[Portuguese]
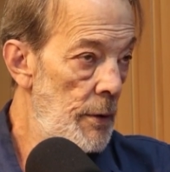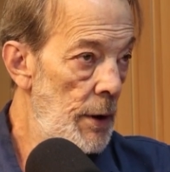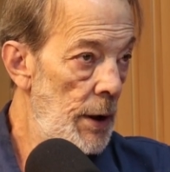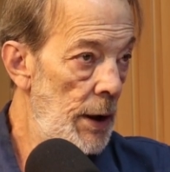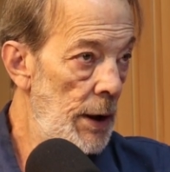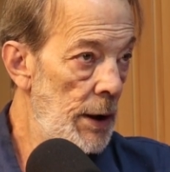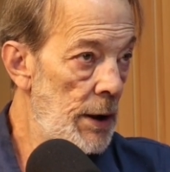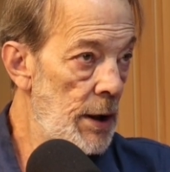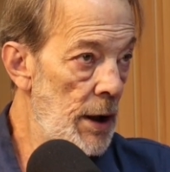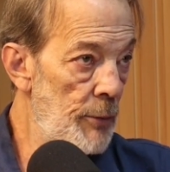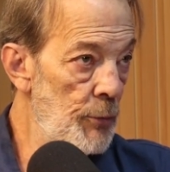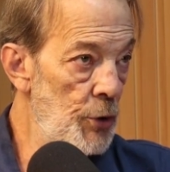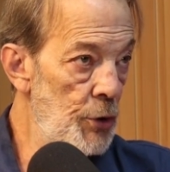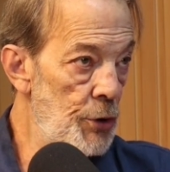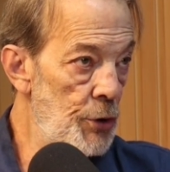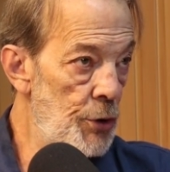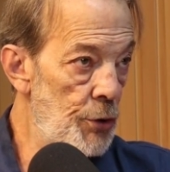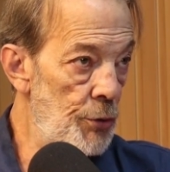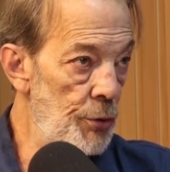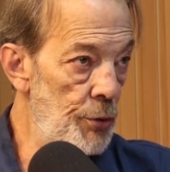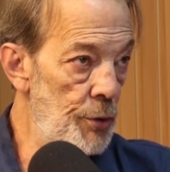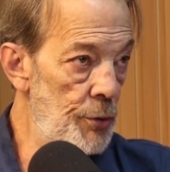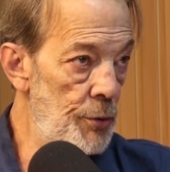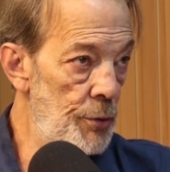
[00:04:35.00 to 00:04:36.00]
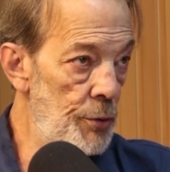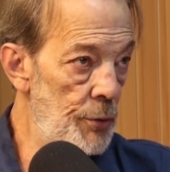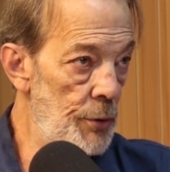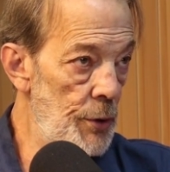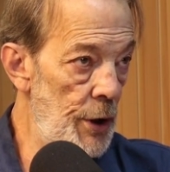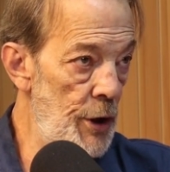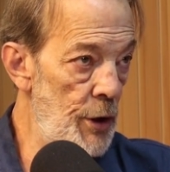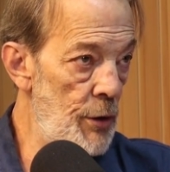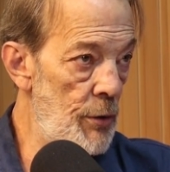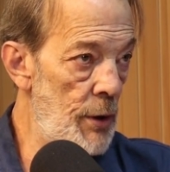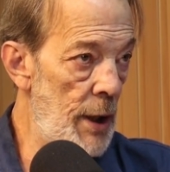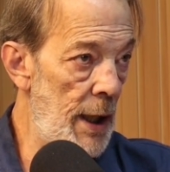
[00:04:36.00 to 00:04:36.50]
Entramos no estúdio,
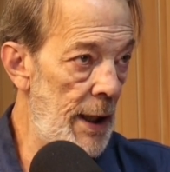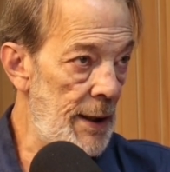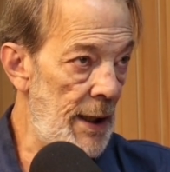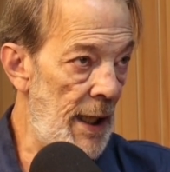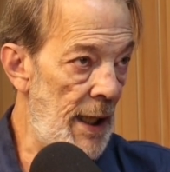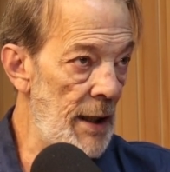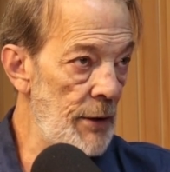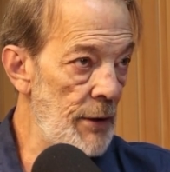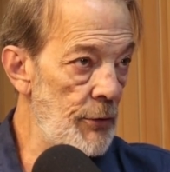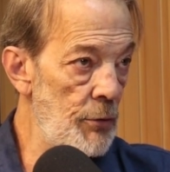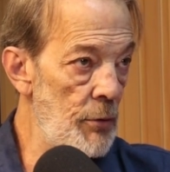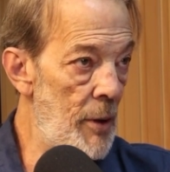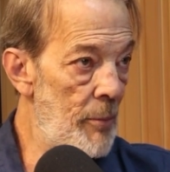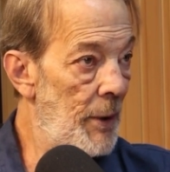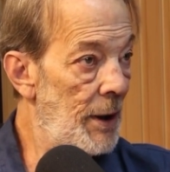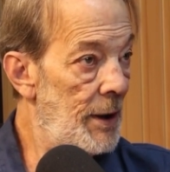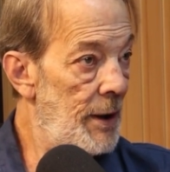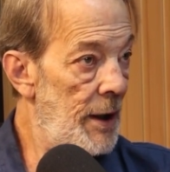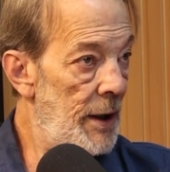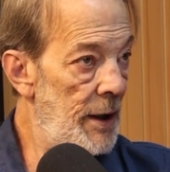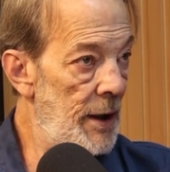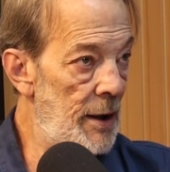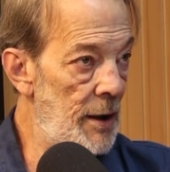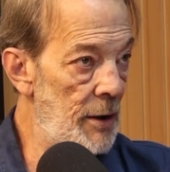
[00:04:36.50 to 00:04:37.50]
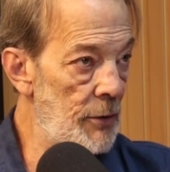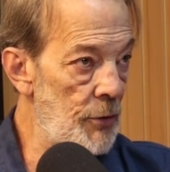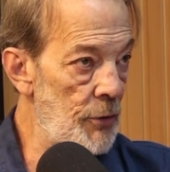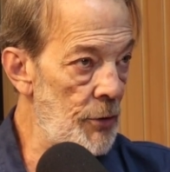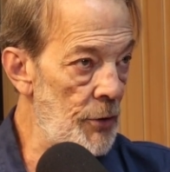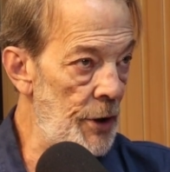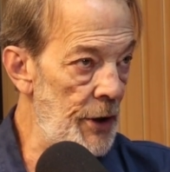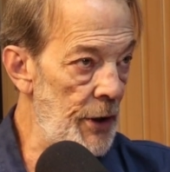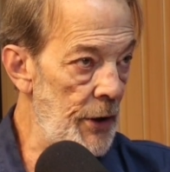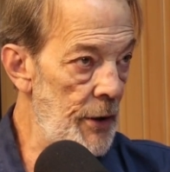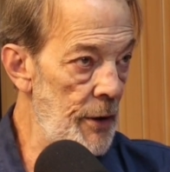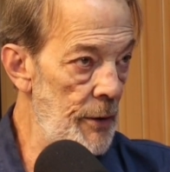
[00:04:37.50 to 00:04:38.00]
eu, Renato, uma bateria
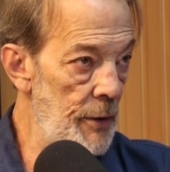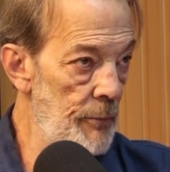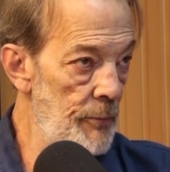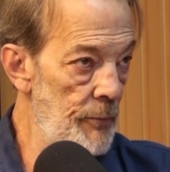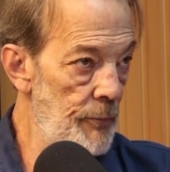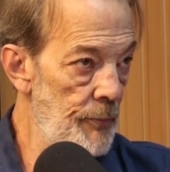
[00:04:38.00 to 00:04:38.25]
eletrônica.